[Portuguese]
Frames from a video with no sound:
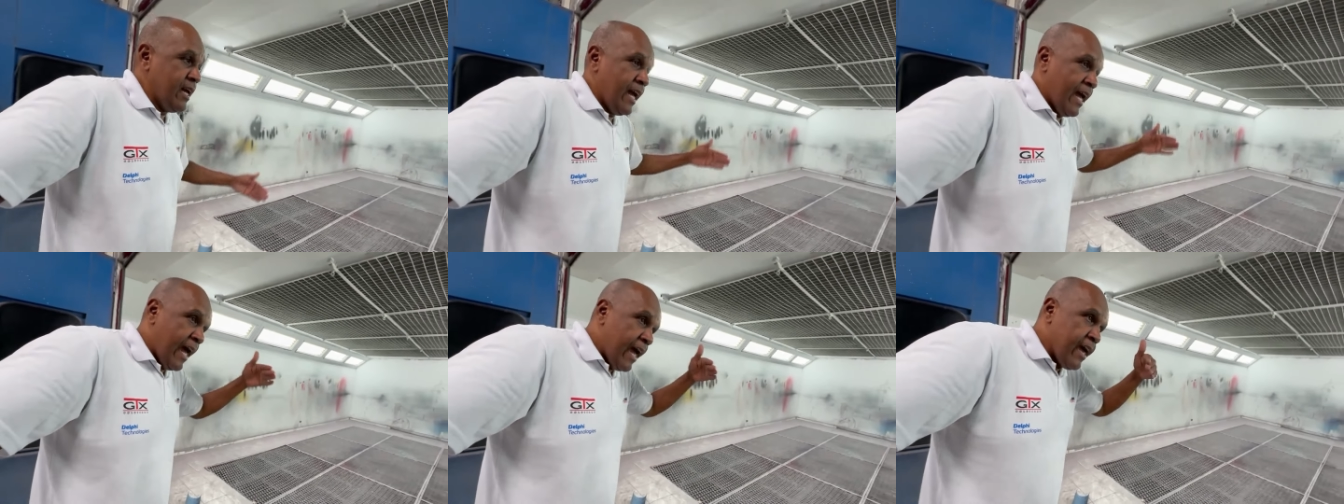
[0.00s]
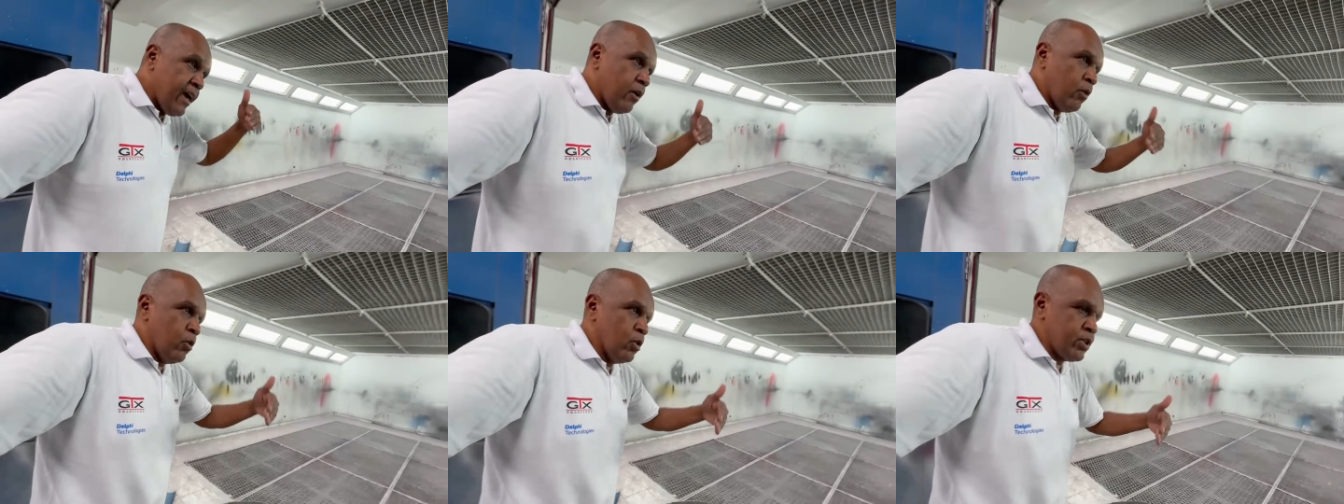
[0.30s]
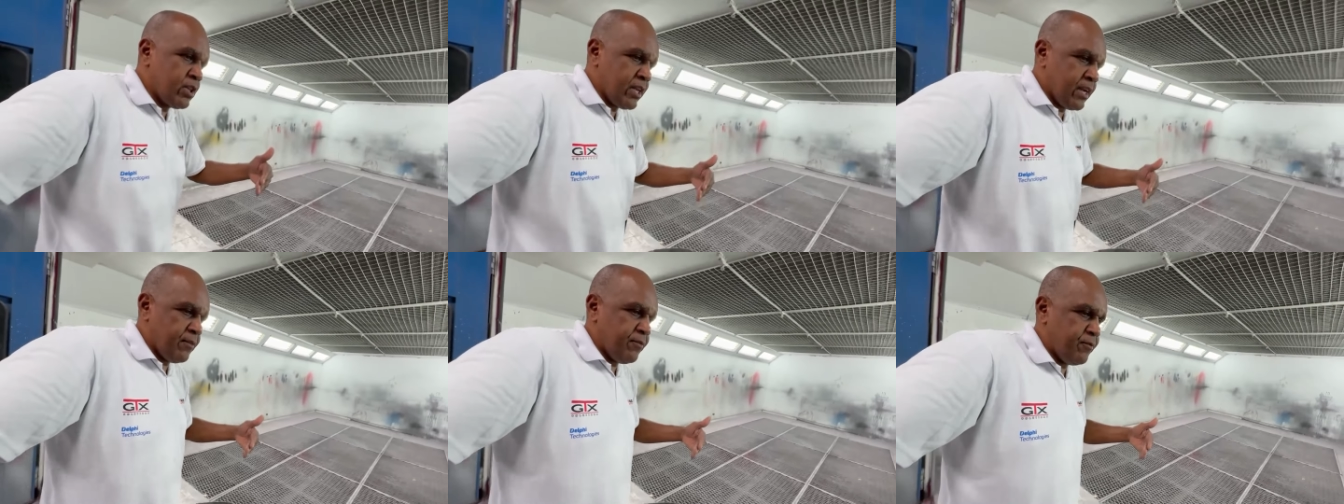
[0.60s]
É
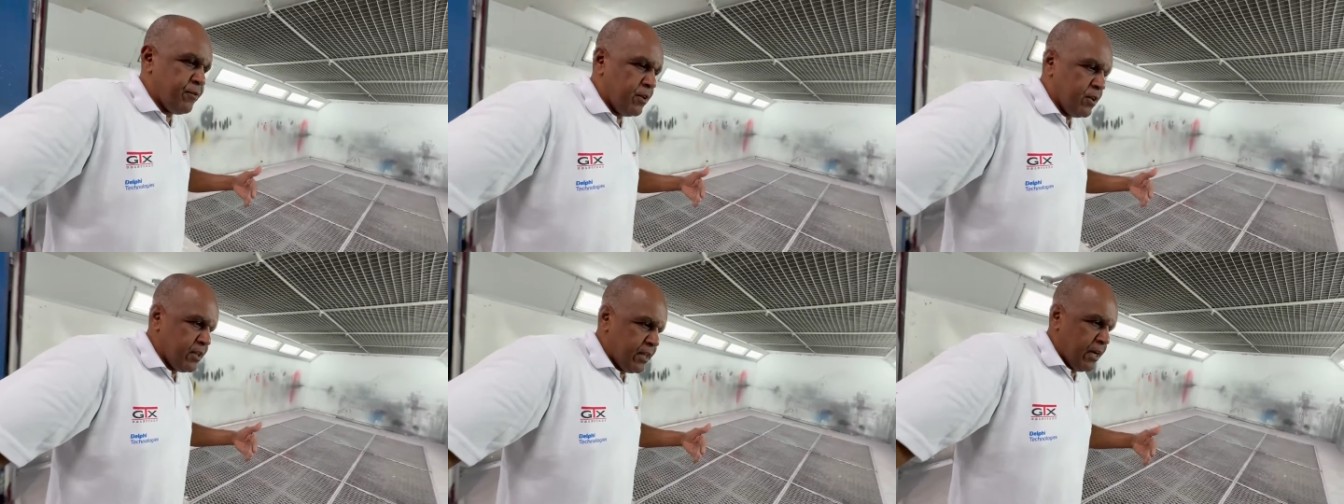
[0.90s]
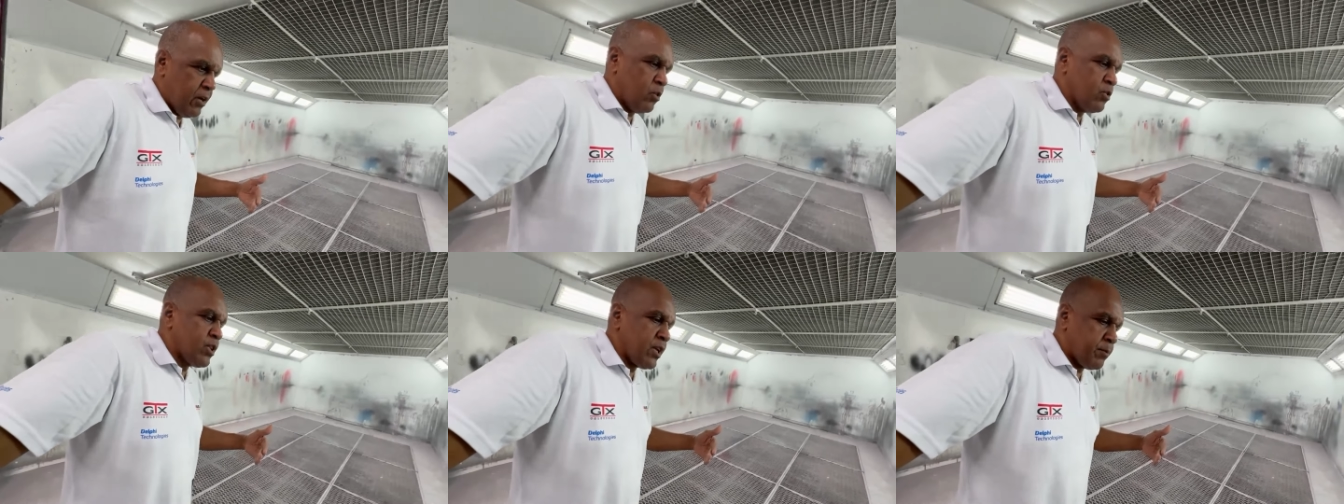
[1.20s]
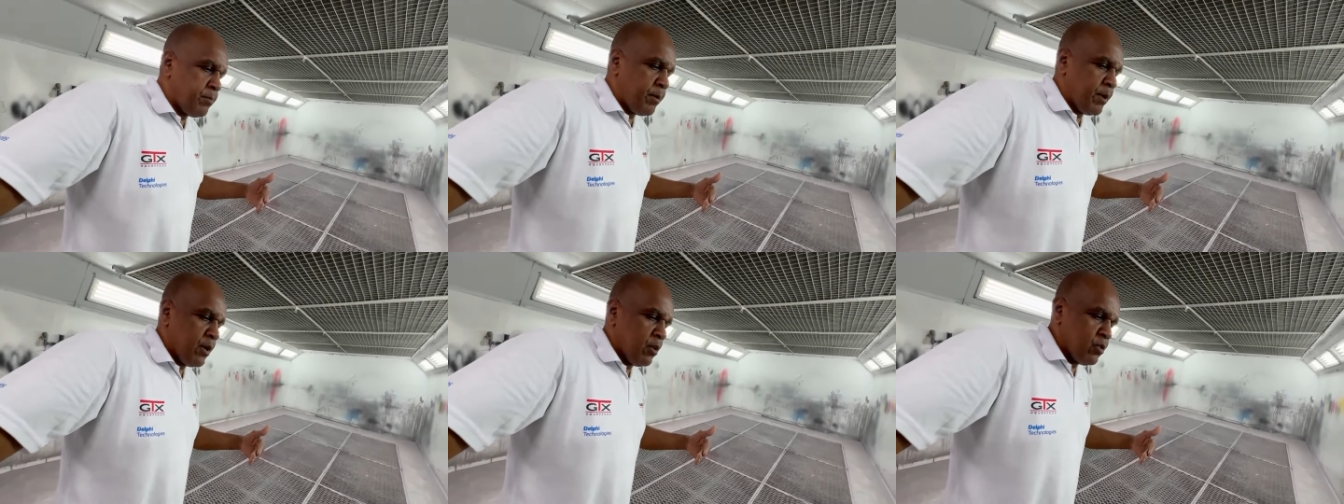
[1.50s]
outra, é outra,
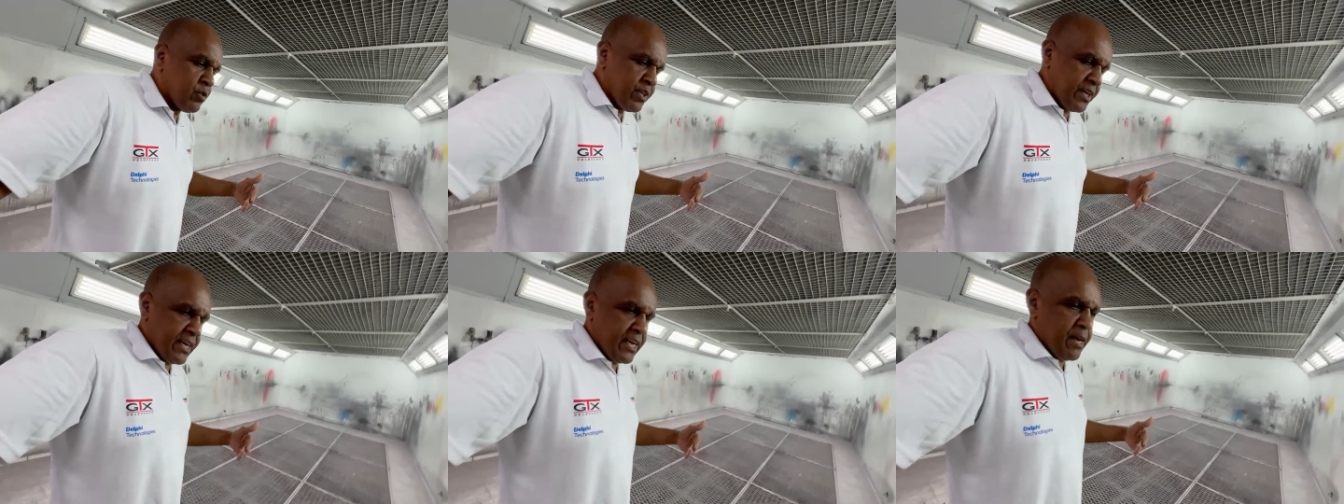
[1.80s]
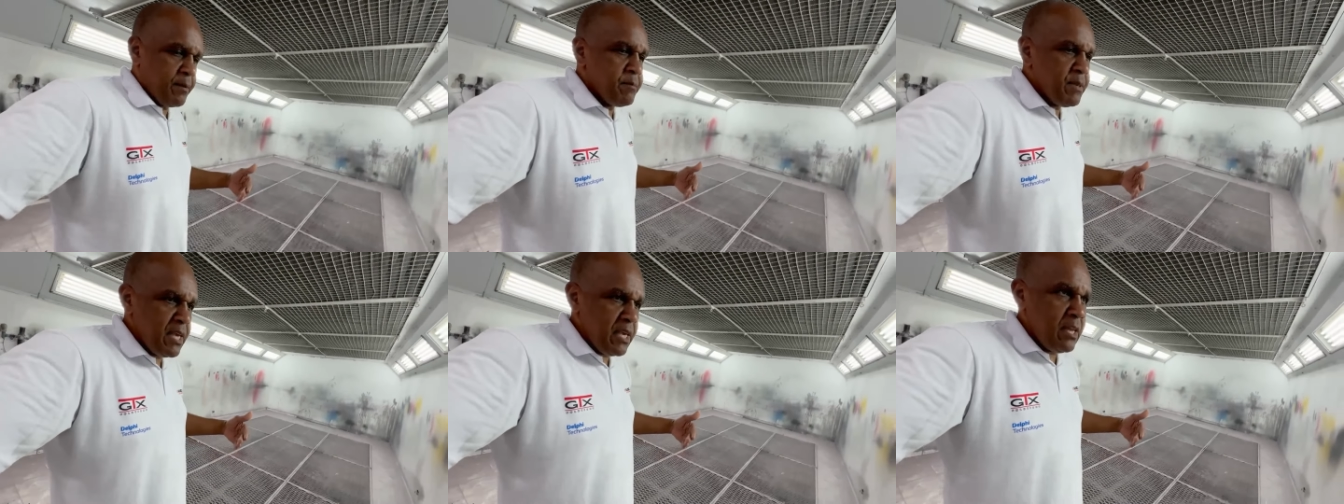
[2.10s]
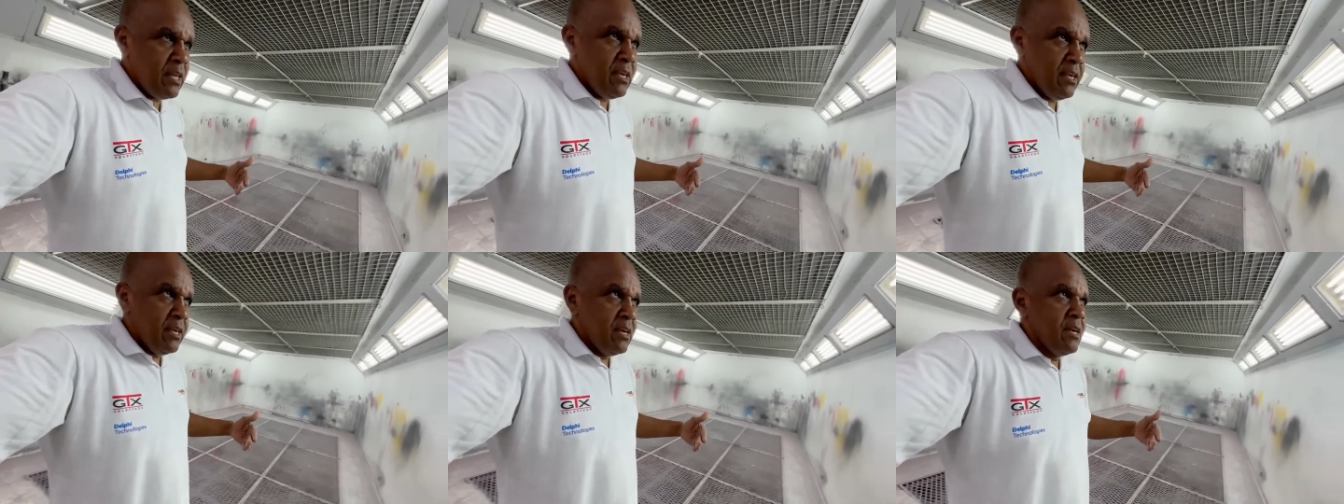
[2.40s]
é outra
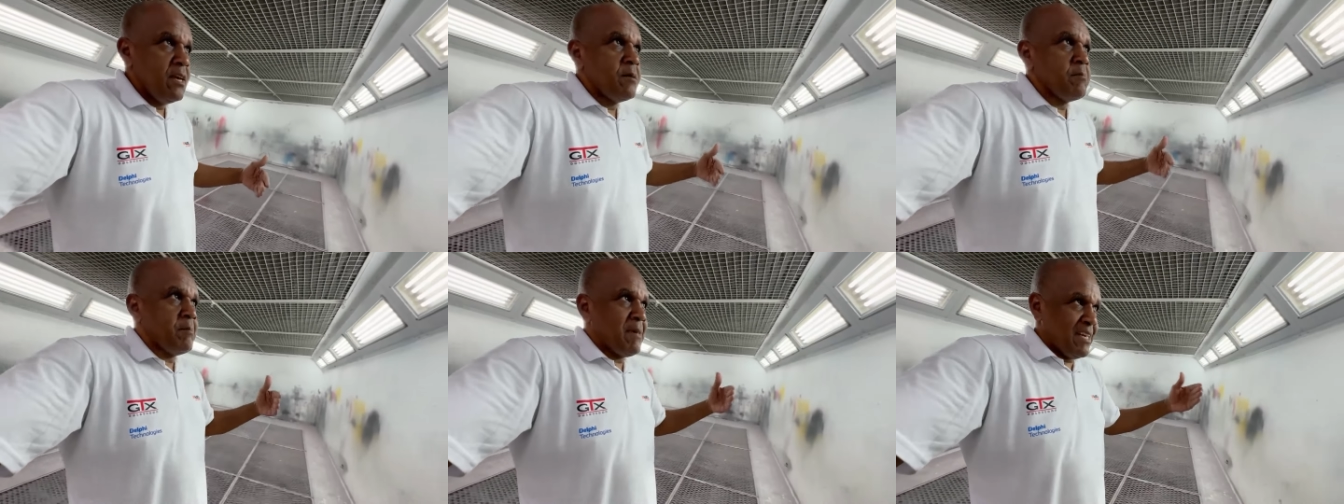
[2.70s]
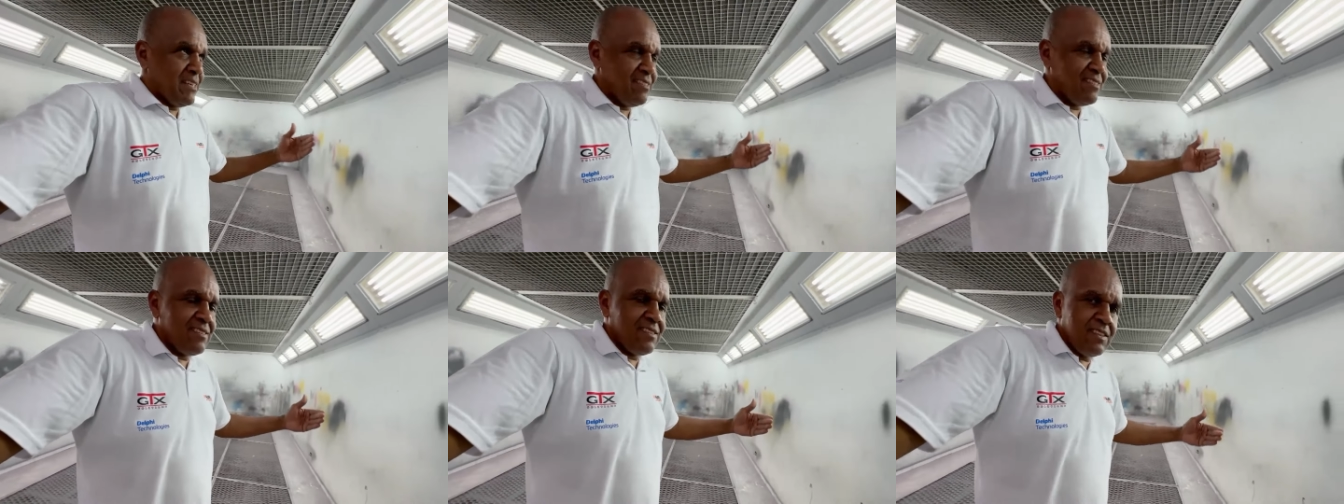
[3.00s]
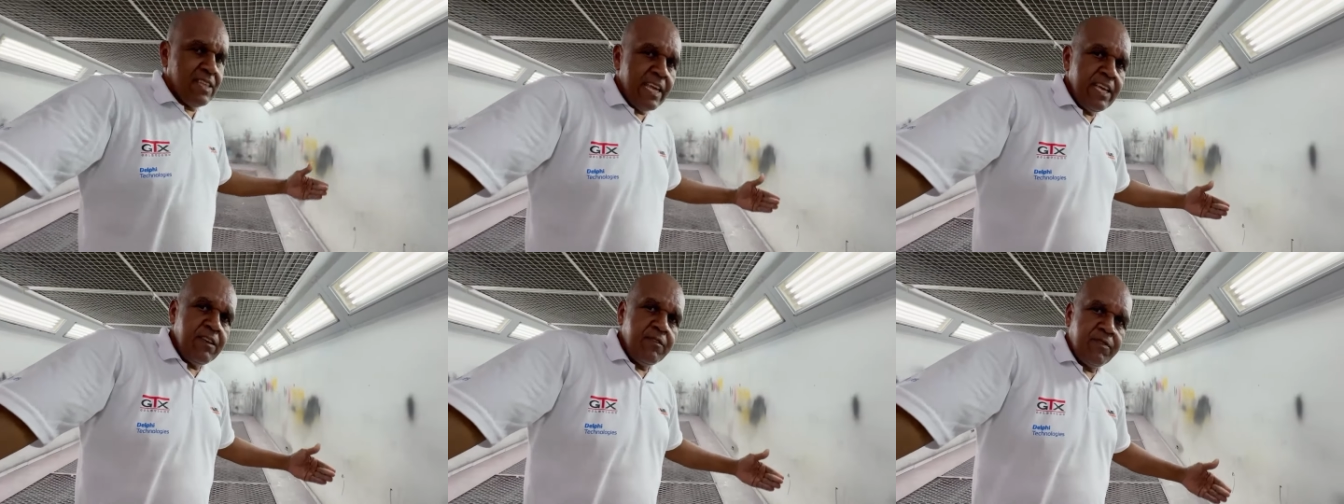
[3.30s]
cabine, mas
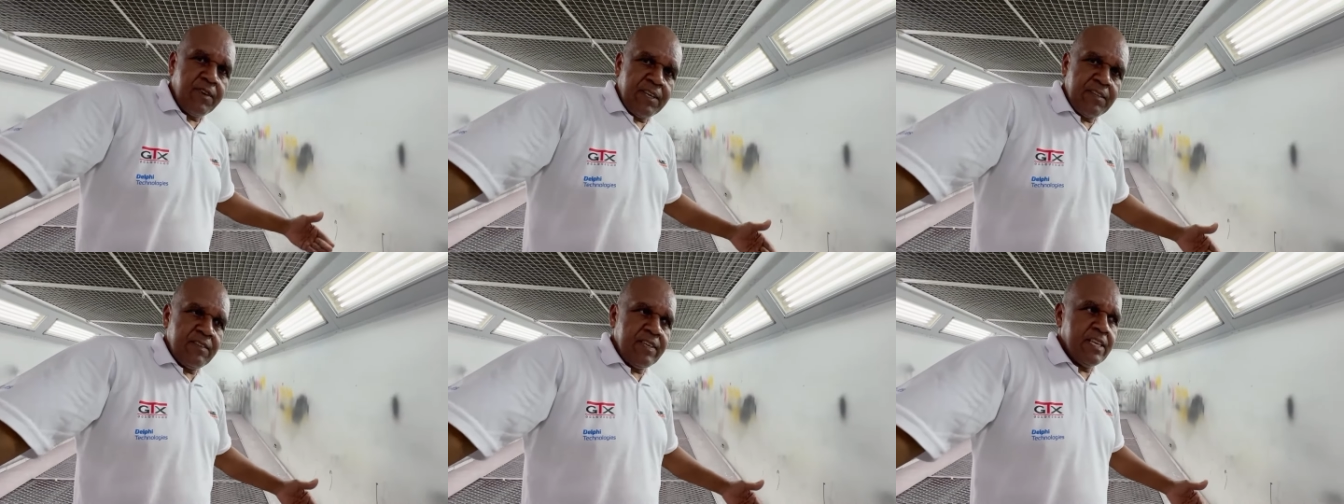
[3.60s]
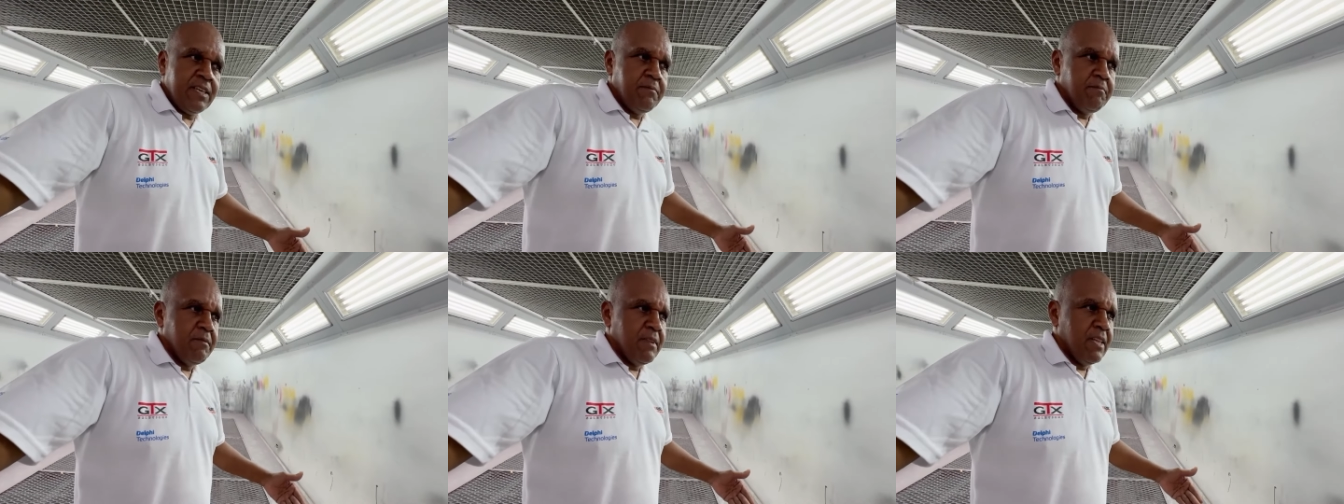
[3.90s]
tem que fazer.